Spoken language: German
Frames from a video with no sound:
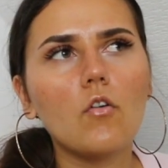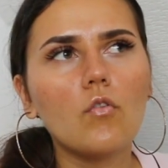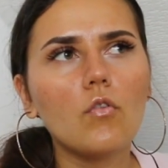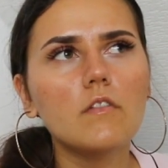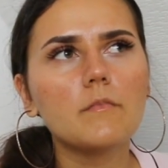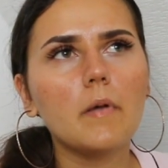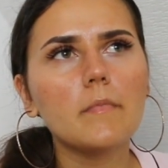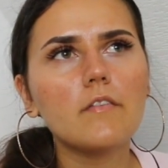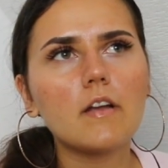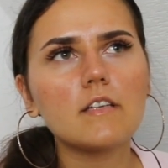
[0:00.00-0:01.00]
Und bei
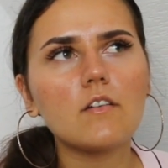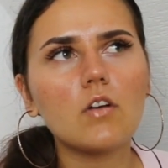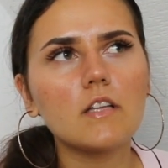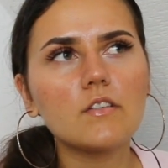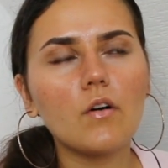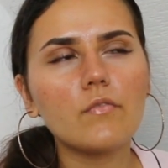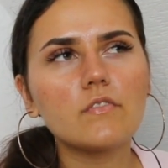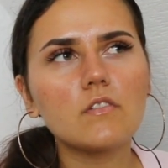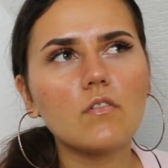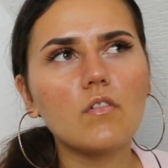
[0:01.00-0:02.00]
mir war das auch ganz
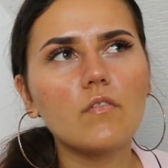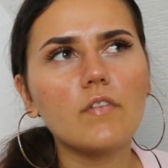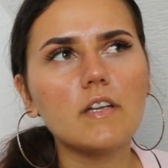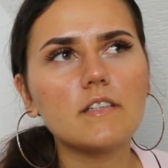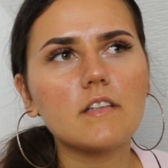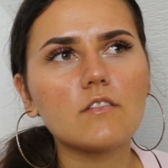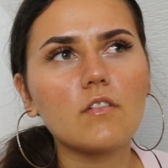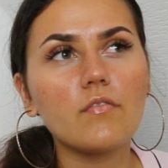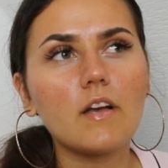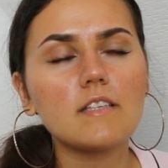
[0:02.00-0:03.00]
oft so, wenn ich dann so
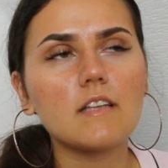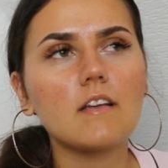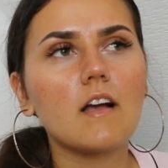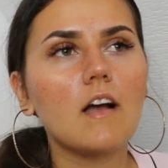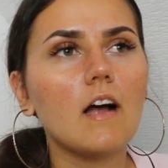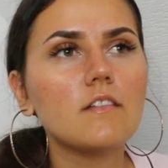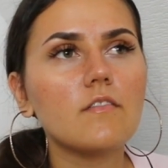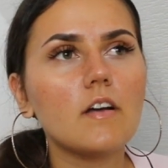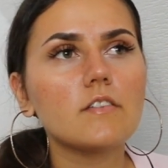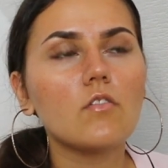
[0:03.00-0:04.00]
eine Fressattacke
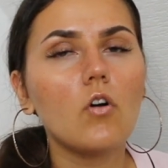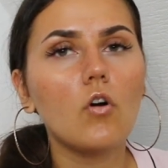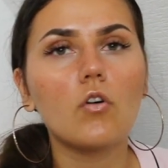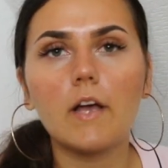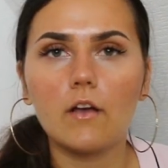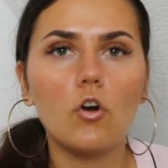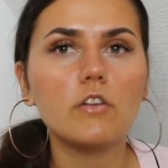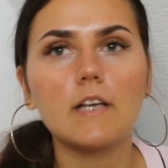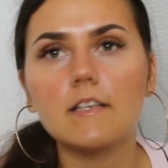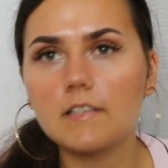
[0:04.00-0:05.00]
hatte, war ich so, okay,
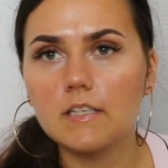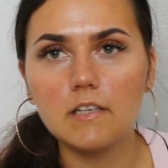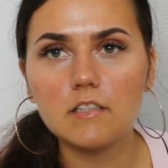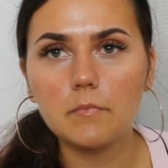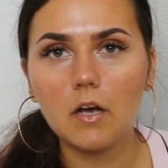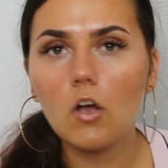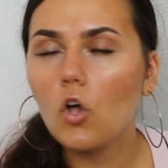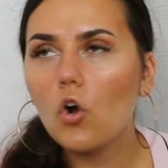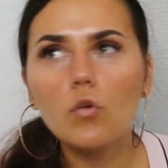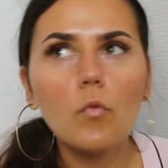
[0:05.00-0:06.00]
heute esse ich nichts mehr.
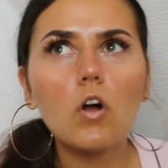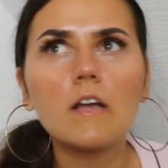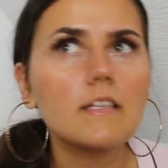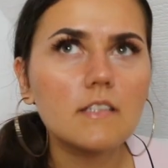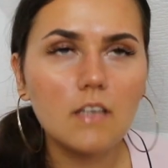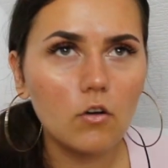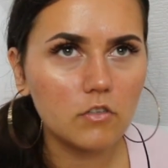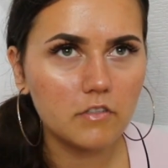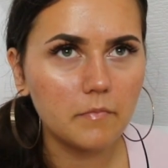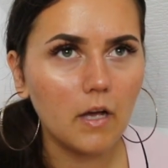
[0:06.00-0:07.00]
Und morgen esse ich auch
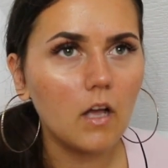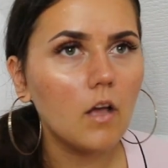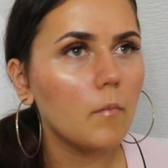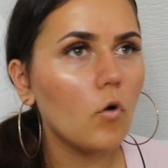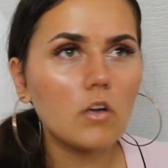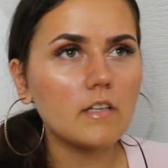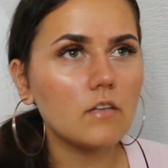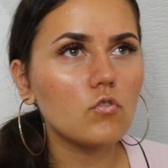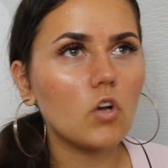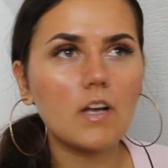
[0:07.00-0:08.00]
nichts mehr. Morgen
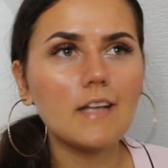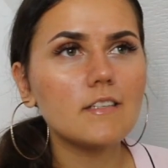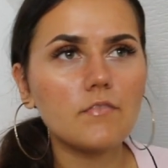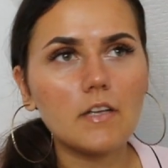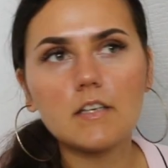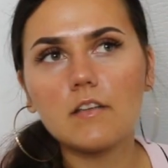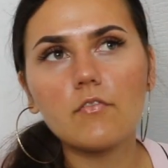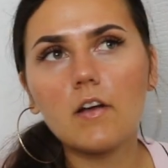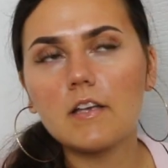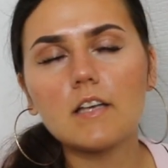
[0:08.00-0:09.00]
dann nur noch ganz wenig. Dann
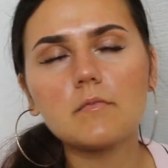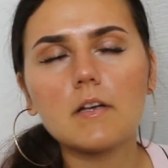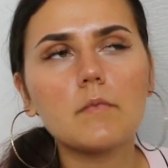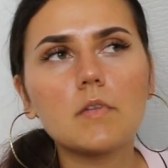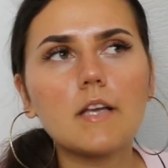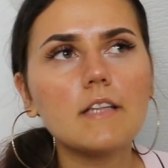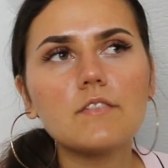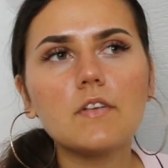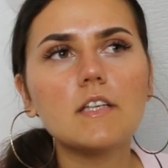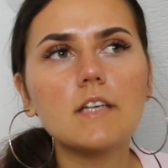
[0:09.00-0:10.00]
fange ich erstmal mit
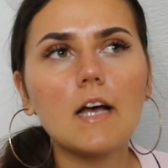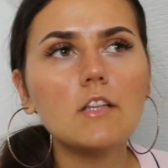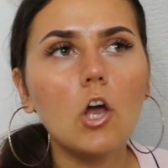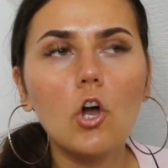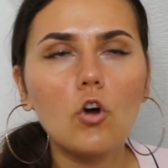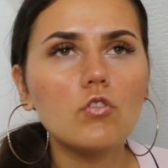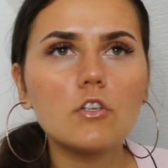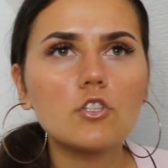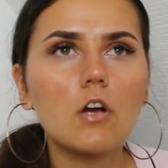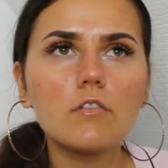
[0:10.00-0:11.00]
ganz wenig an und
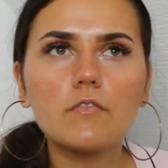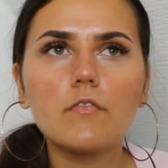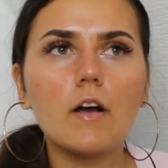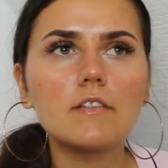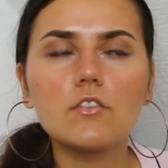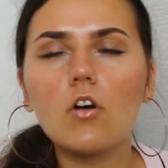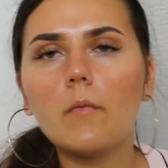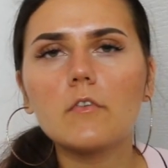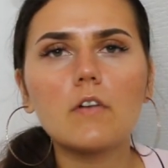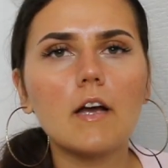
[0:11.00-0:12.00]
dann schaue ich, wie weit ich
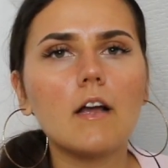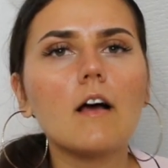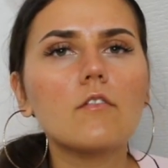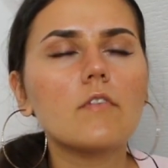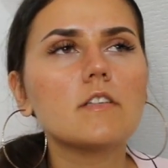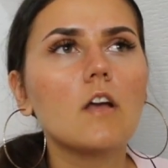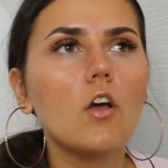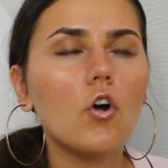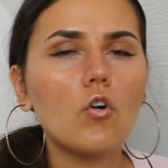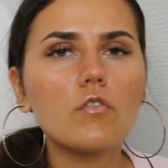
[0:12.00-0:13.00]
komme und keine Ahnung was.
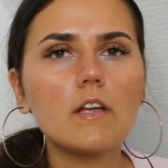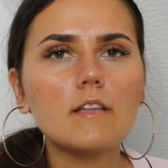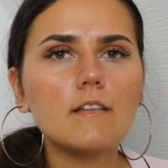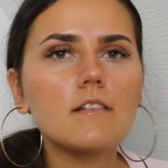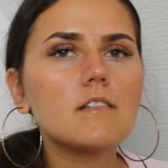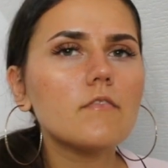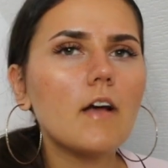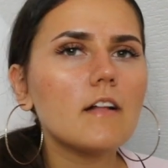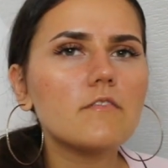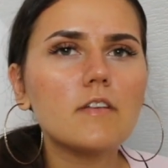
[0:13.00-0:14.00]
Und dann sind
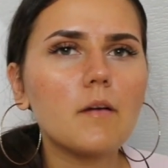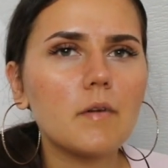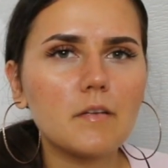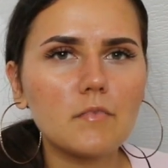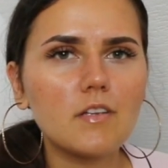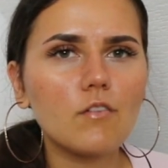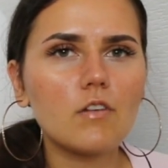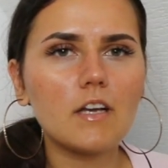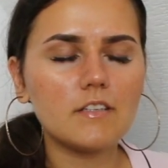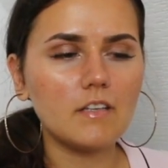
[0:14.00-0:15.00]
wir halt wieder bei dem genau
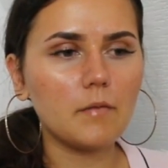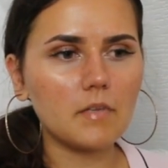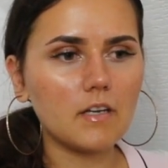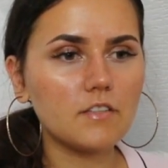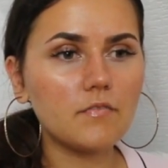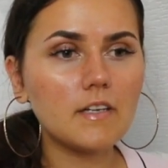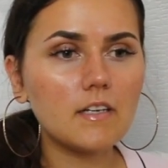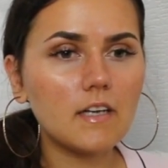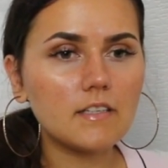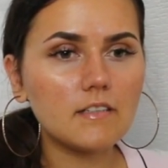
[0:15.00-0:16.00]
gleichen. Ihr habt dann ganz viel
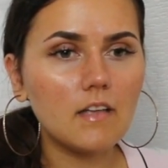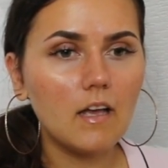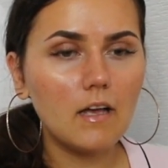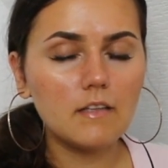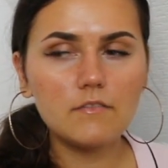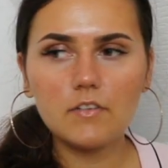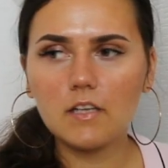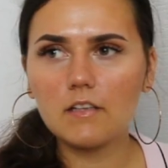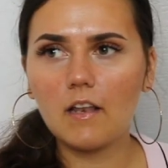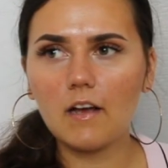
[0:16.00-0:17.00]
gegessen,
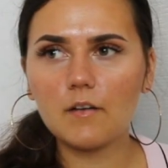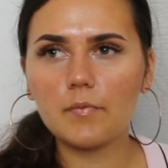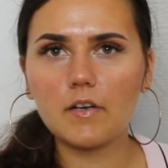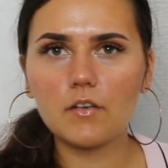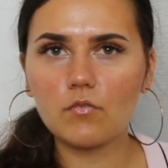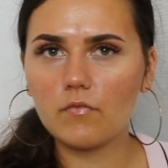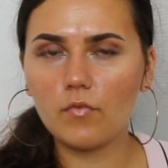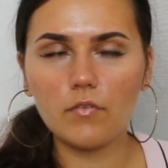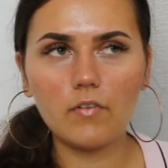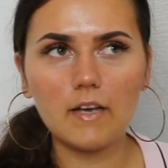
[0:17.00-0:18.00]
wieder eine lange Periode,
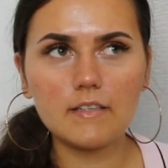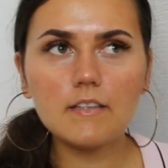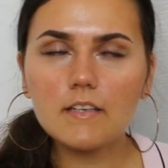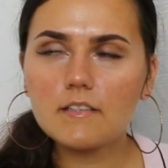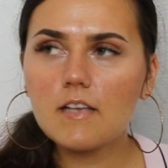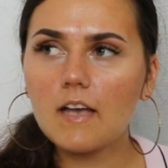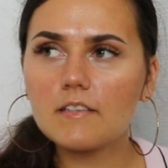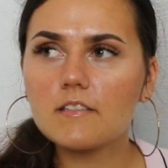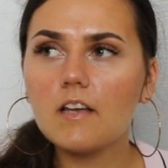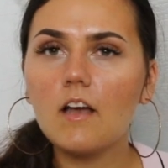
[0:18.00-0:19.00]
wo ihr vielleicht nichts
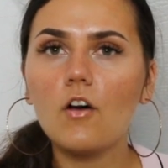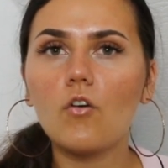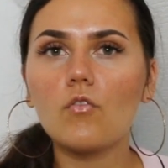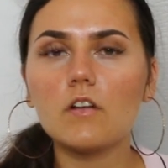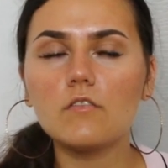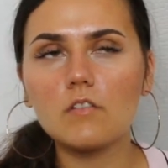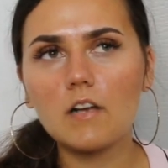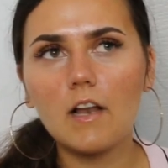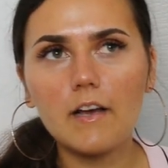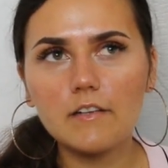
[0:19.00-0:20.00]
esst oder nur eine
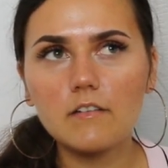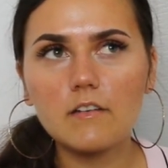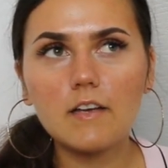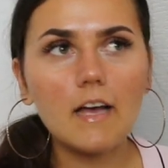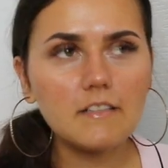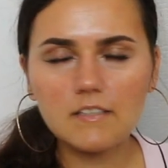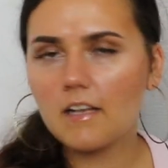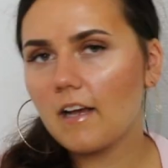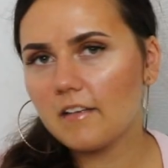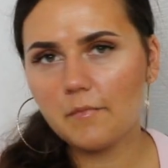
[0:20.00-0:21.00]
kleine, ganz
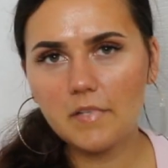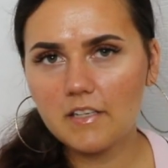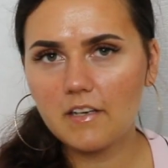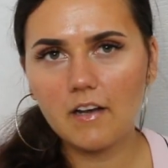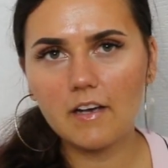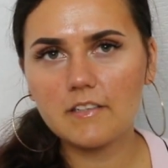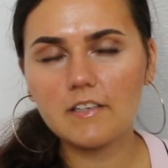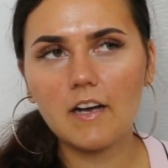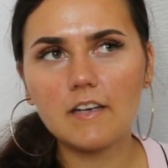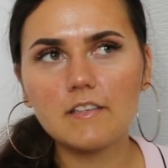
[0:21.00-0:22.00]
kleine
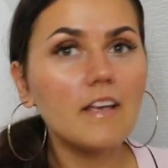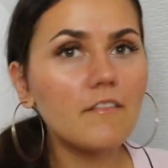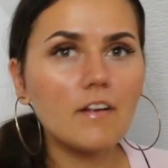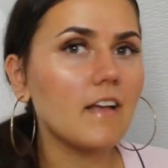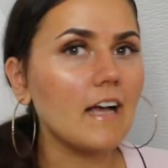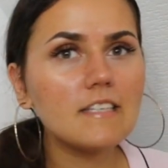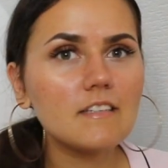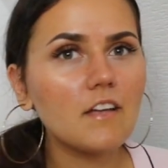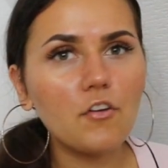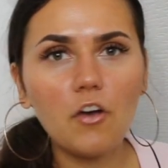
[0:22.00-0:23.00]
Mini-Kleinigkeit. Irgendwann
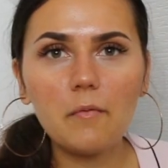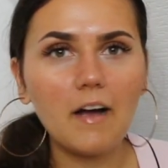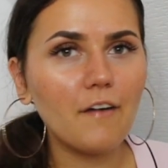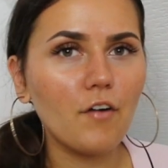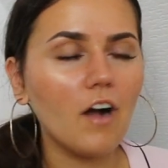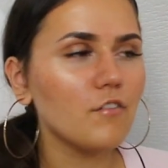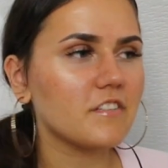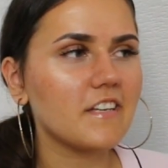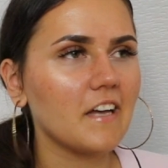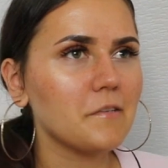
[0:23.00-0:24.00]
rastet der Körper einfach
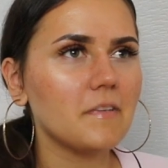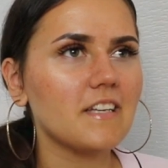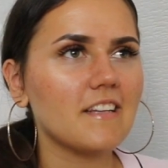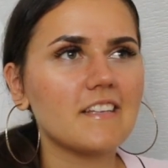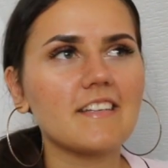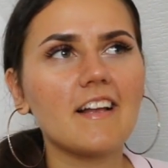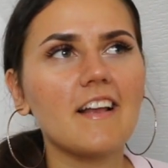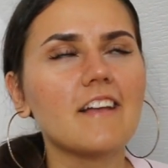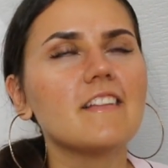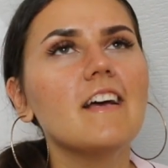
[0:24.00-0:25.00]
aus. Ich kann es mir nicht anders
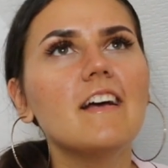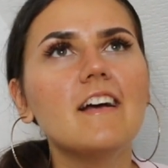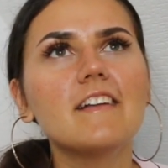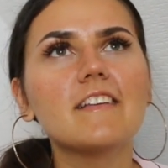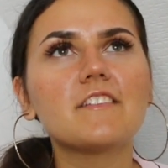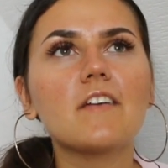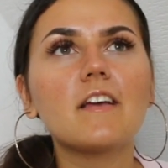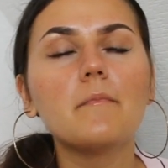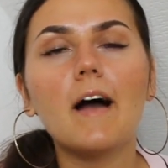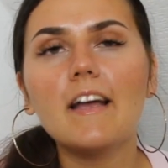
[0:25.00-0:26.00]
erklären.
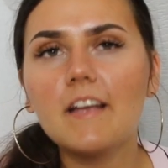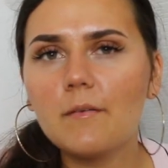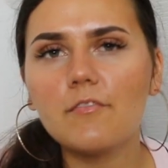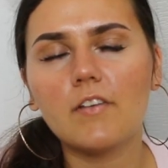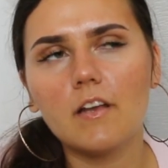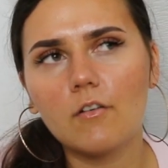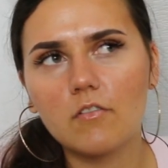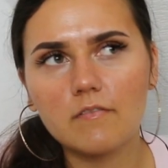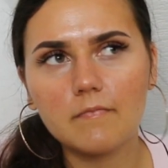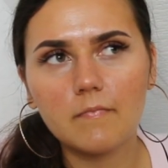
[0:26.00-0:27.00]
Deswegen meine
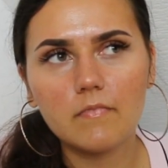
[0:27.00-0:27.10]
Empfehlung.